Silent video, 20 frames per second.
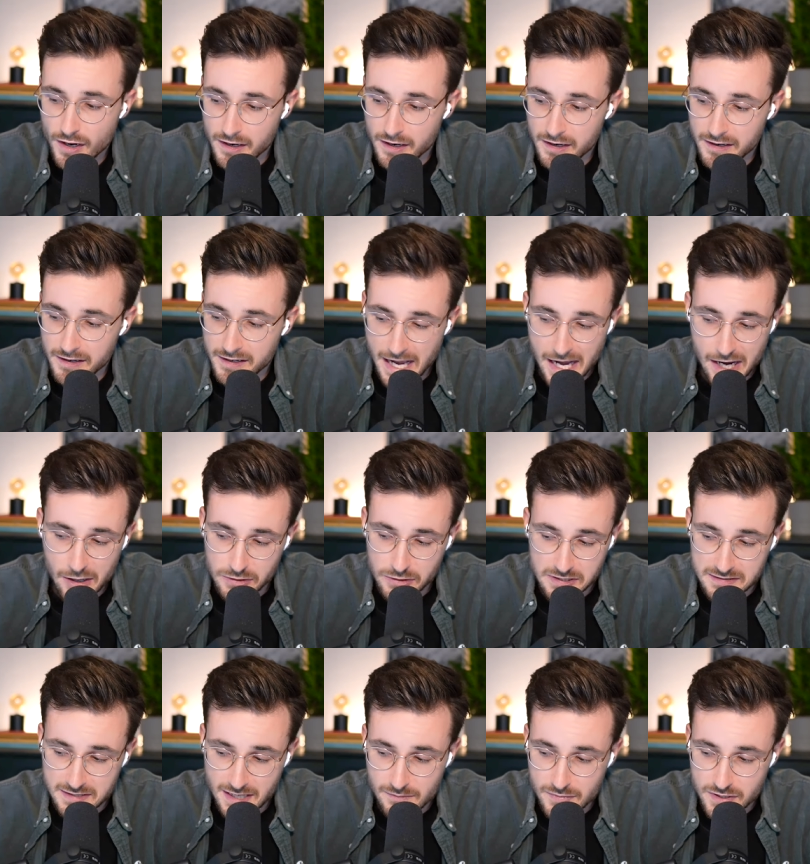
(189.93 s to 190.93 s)
Äh, ja,
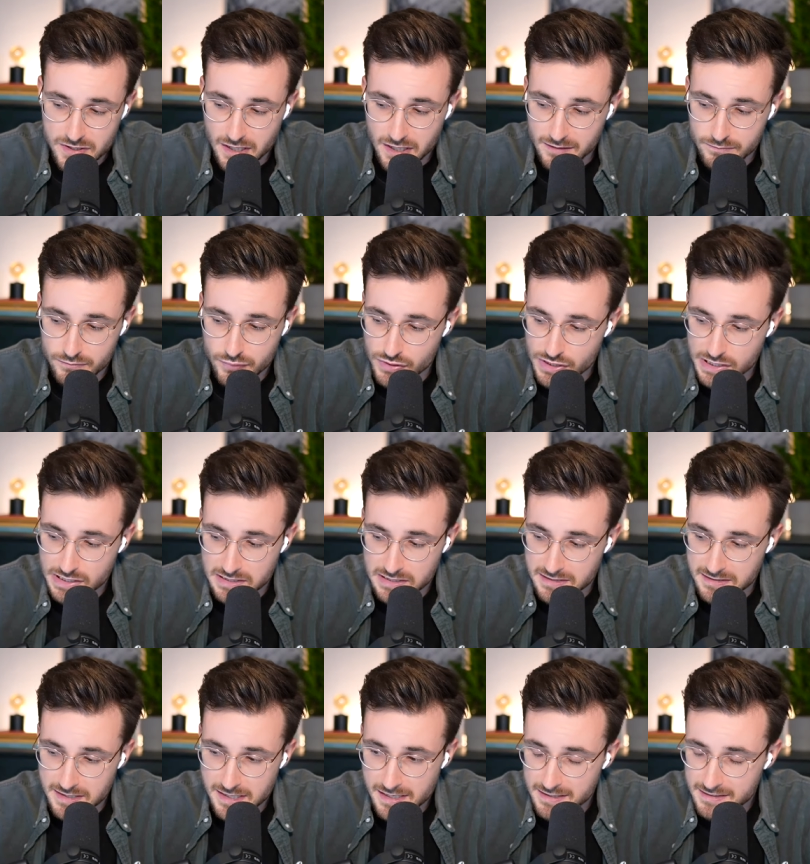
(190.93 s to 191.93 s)
und das hat mich dann
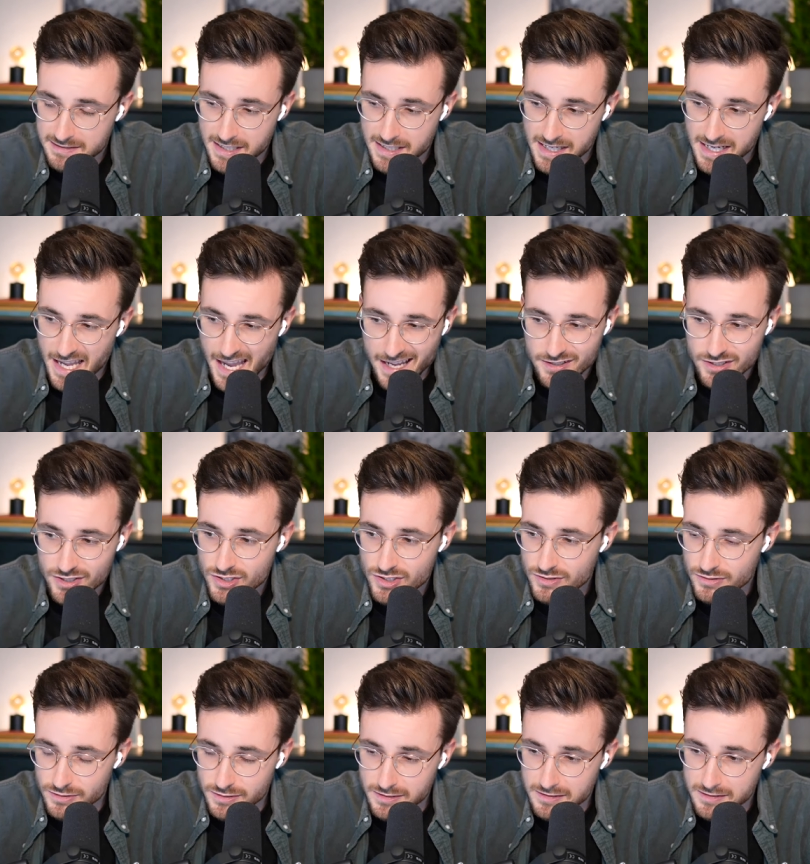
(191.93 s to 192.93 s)
politisiert,
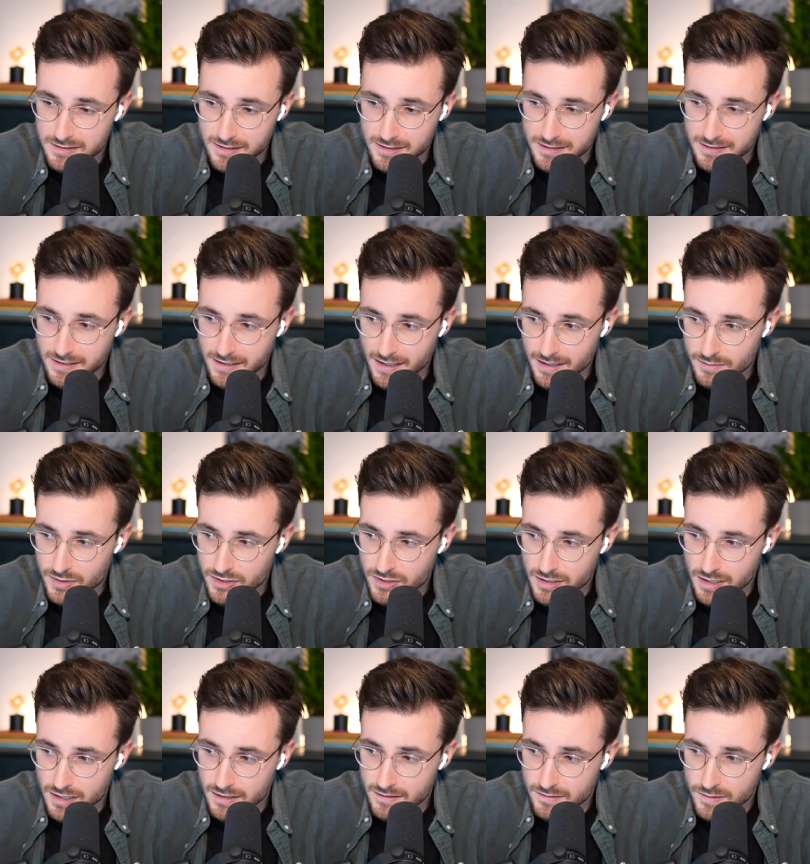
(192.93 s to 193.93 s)
gecatcht und äh, dann habe
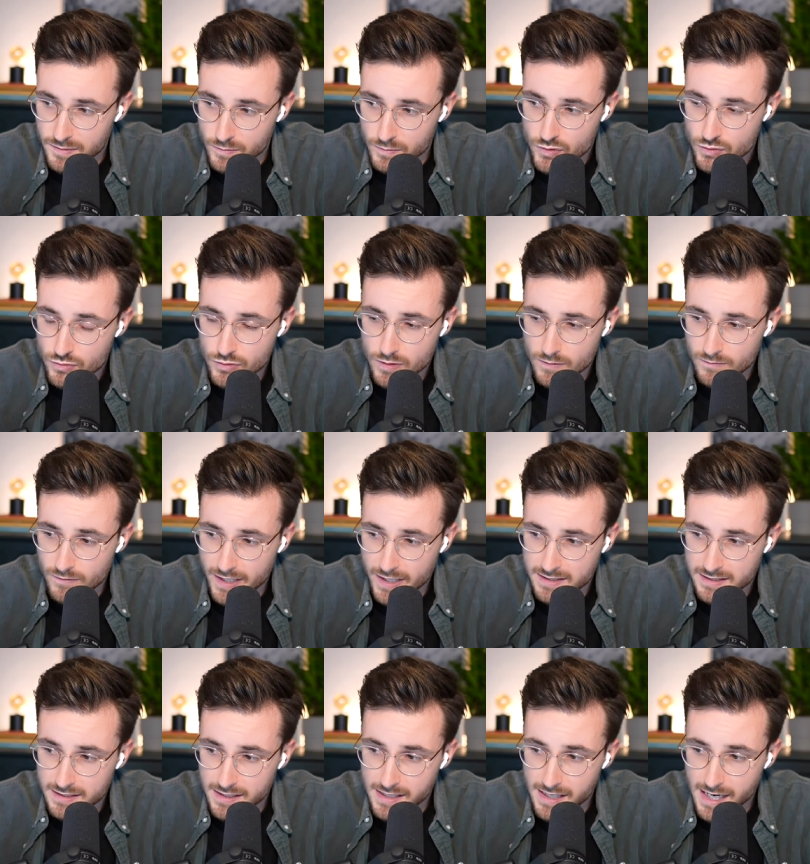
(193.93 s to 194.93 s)
ich da im Studium
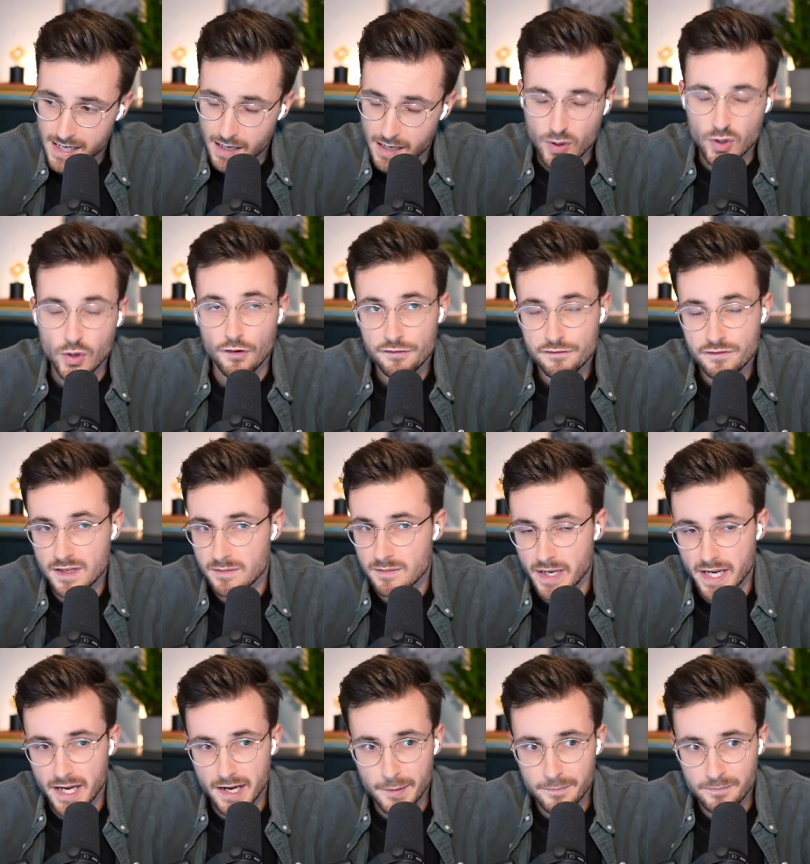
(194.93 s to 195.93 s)
weitergegangen. Aber noch viel
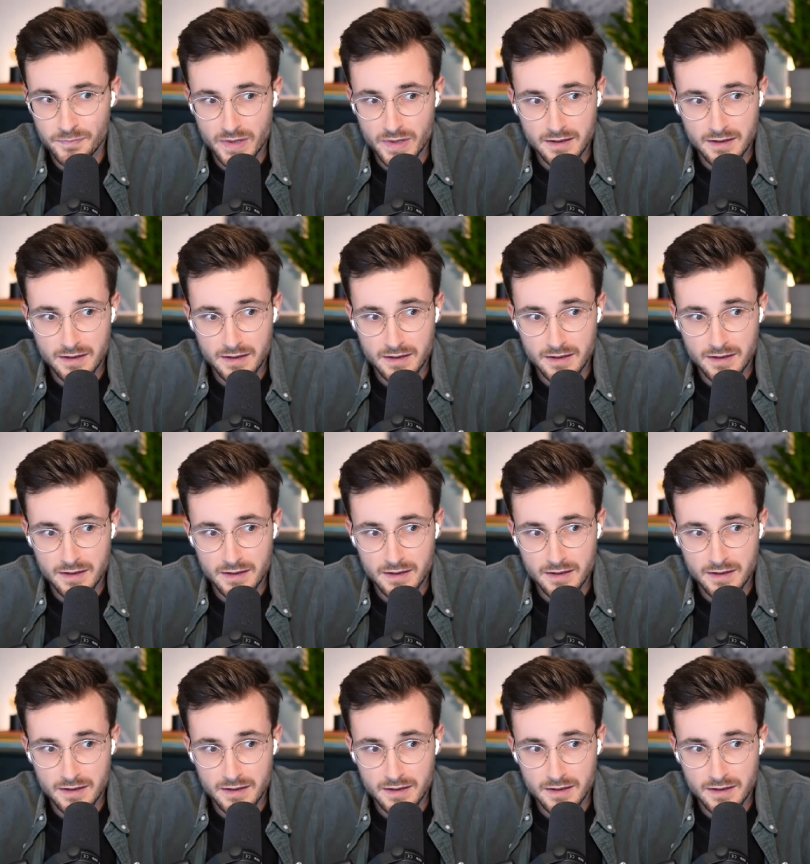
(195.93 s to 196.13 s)
mehr